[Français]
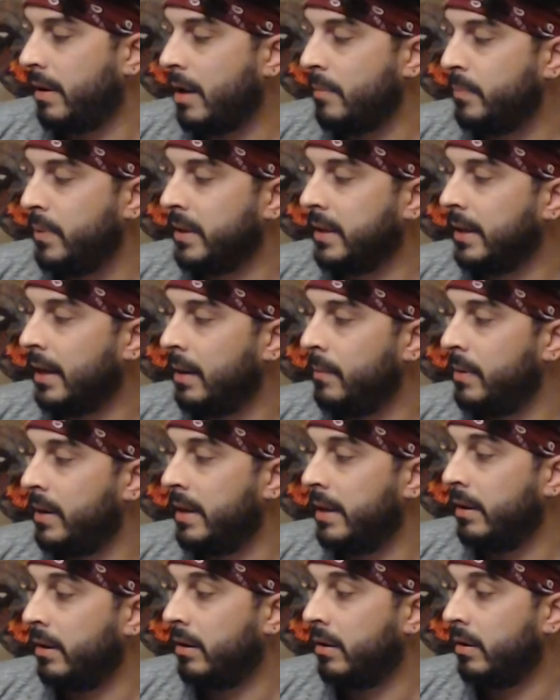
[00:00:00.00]
impeccable.
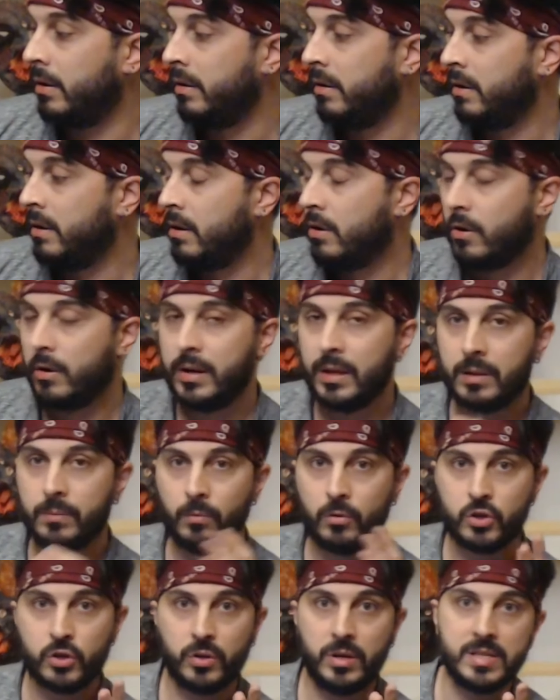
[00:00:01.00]
Et euh,
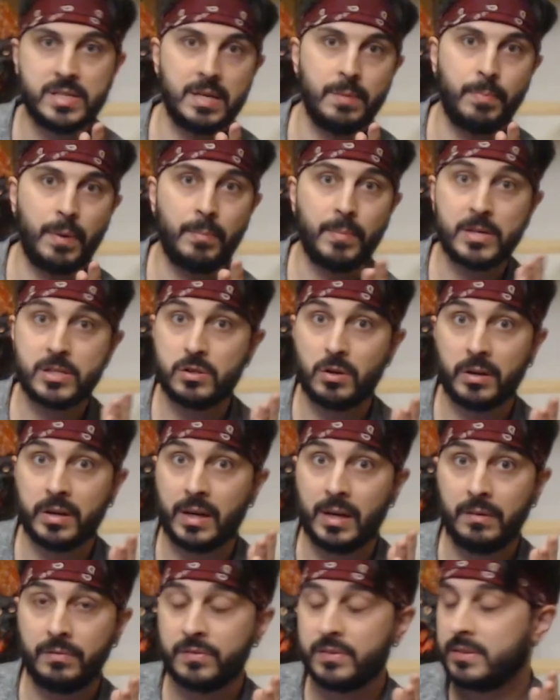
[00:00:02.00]
honnêtement, je connaissais pas
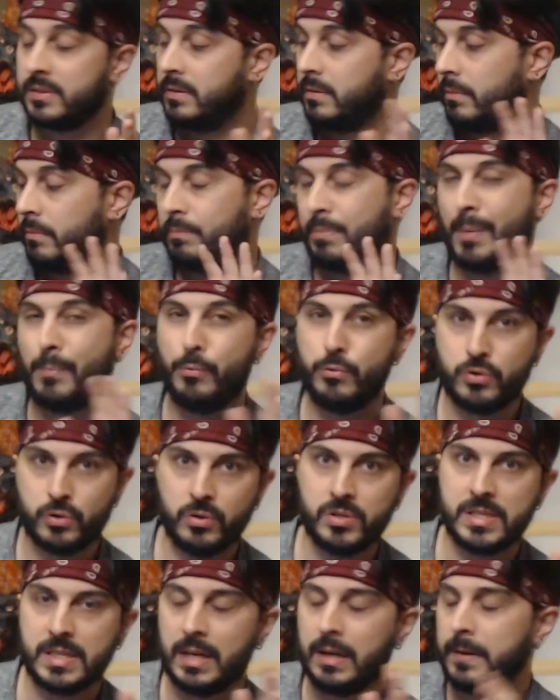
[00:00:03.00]
Mastercraft, pas plus
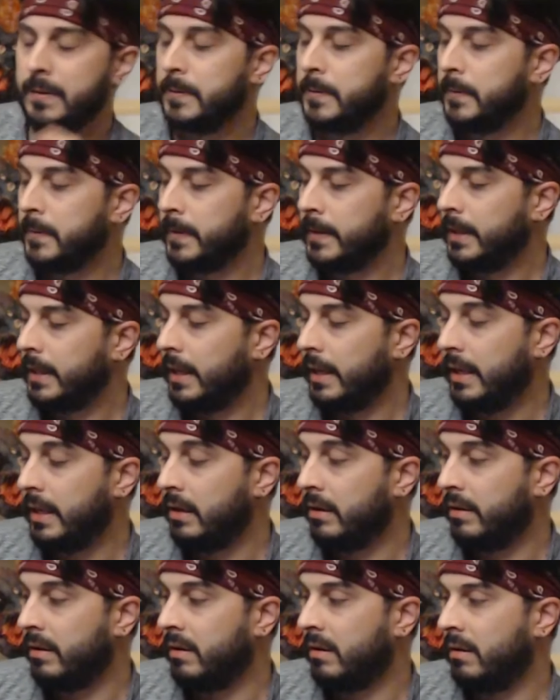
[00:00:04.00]
que ça.
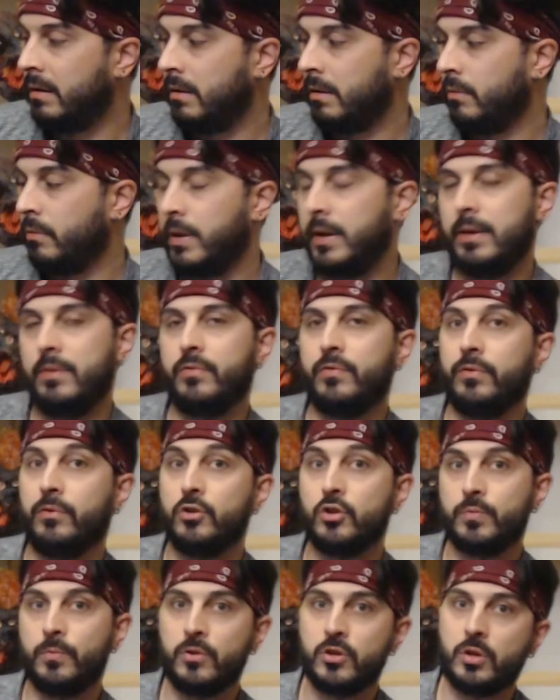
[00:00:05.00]
Et ouais,
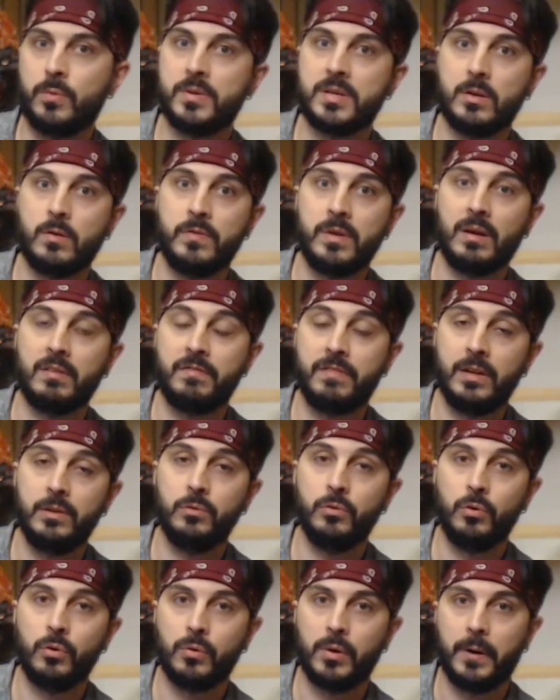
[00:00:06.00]
franchement, je commence à devenir fan
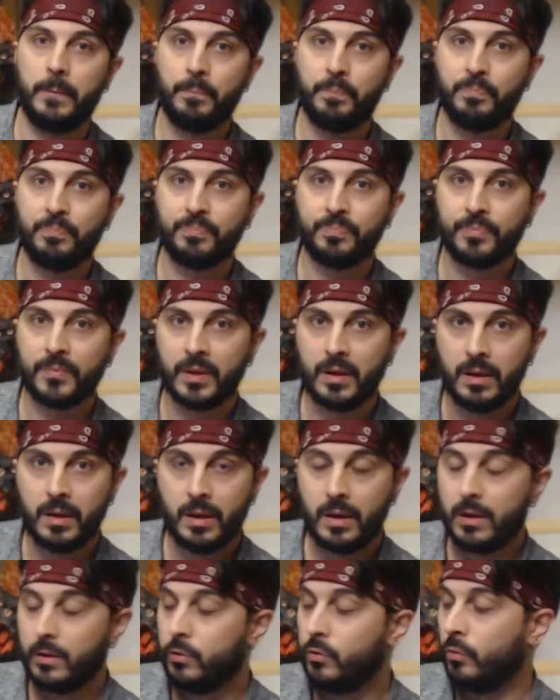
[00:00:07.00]
d'eux quoi.
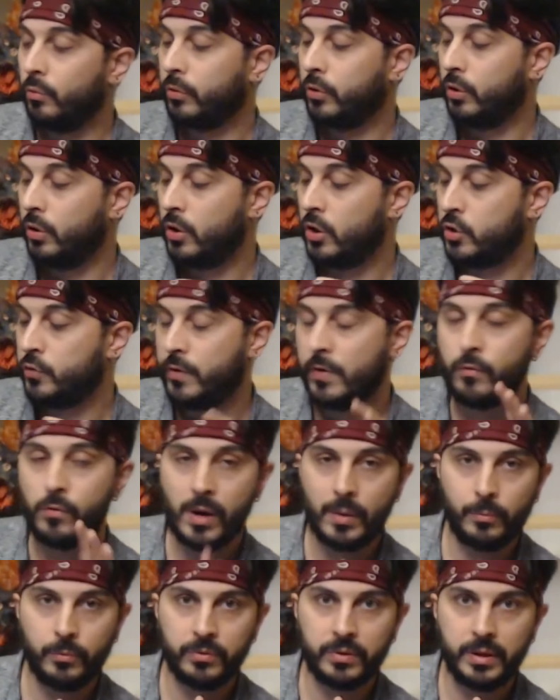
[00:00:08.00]
Donc euh, je vais vous
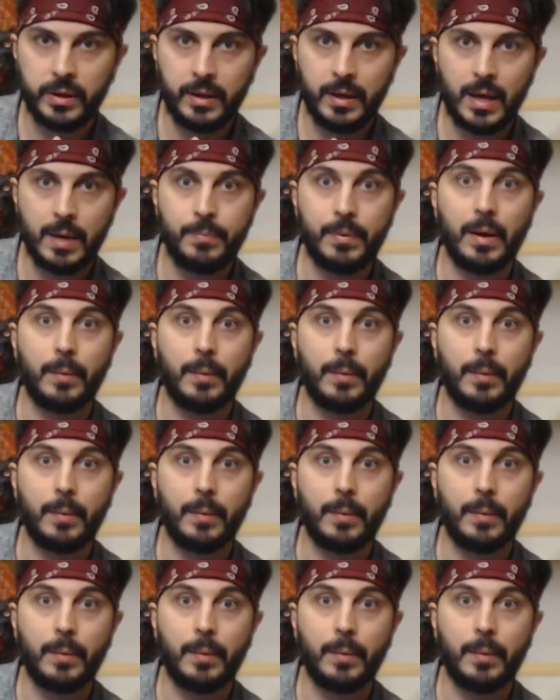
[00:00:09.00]
la monter et puis